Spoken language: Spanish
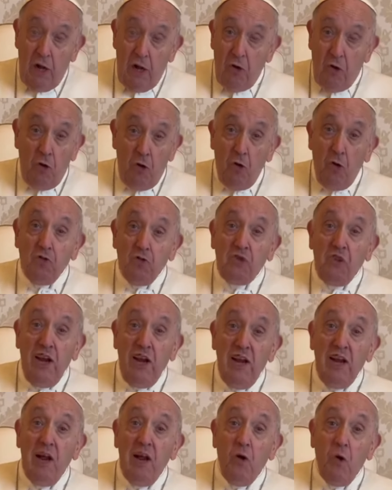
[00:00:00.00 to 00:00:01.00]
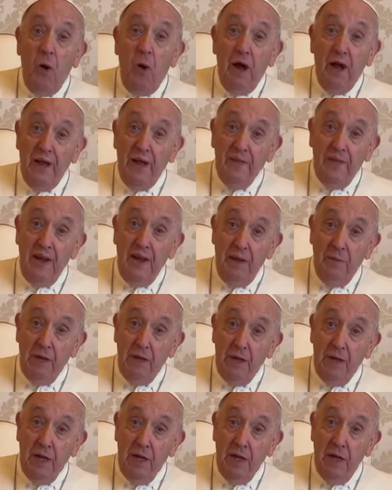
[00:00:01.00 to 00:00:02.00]
con los tres lenguajes de la
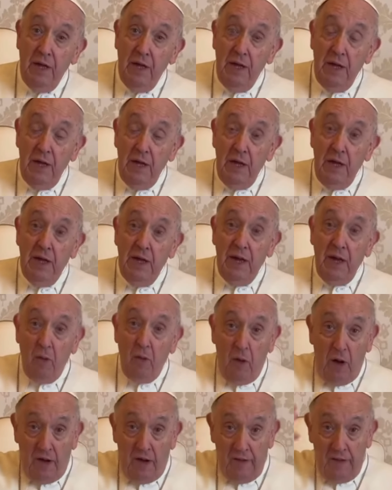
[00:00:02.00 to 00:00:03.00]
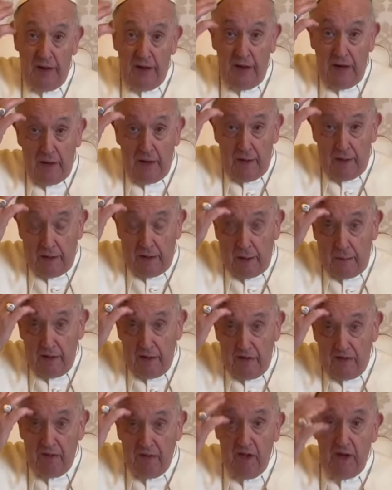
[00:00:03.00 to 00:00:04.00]
vida, el lenguaje de la
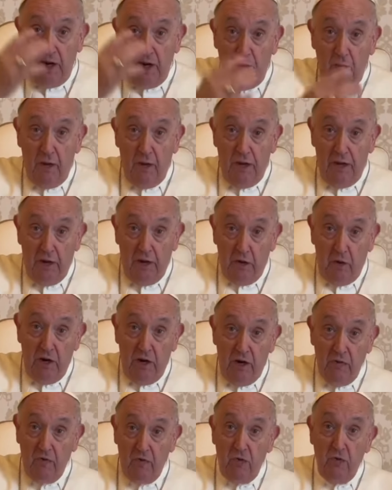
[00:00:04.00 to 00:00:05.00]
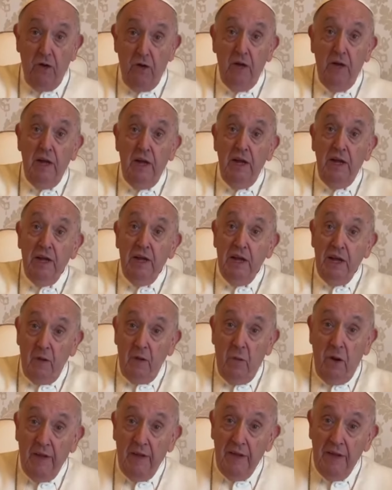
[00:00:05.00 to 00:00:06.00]
cabeza, el lenguaje del corazón y el
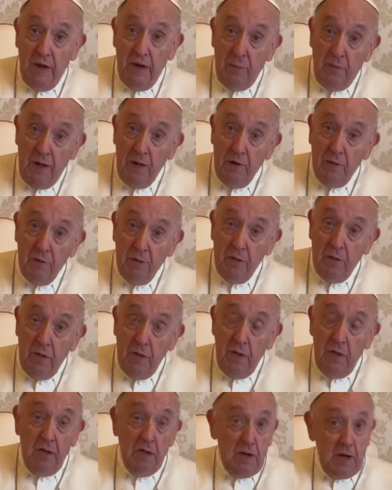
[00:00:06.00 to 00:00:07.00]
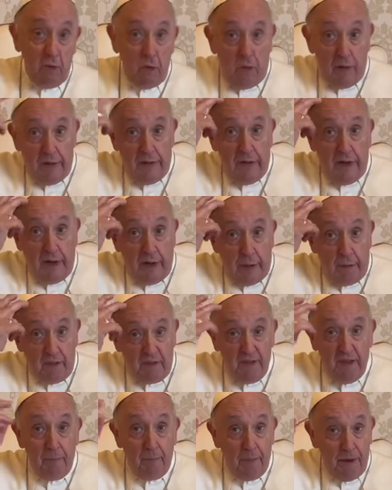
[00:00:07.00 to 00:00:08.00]
lenguaje de la mano. El lenguaje de la
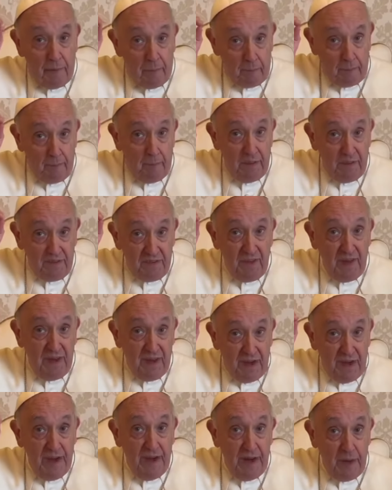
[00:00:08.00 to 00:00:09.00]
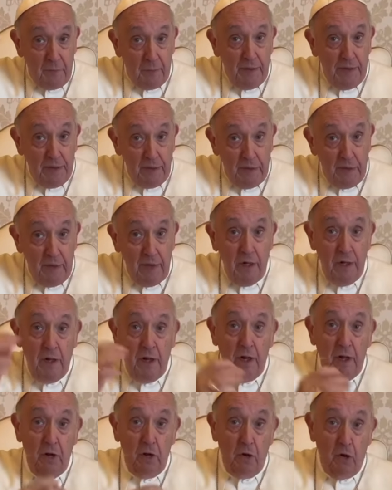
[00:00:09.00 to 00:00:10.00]
cabeza para pensar claramente
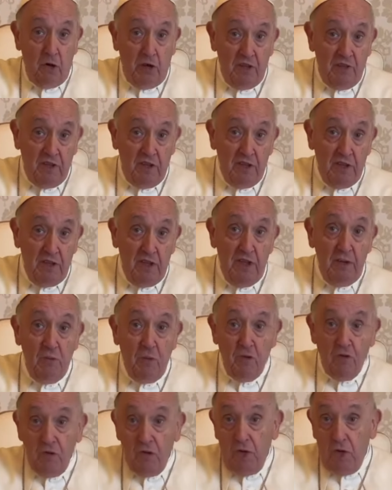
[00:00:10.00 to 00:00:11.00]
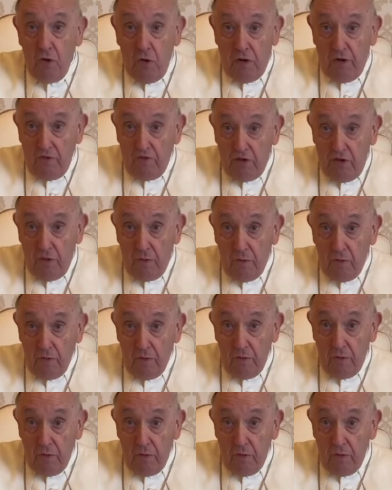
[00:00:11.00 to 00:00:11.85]
lo que sentimos y lo que hacemos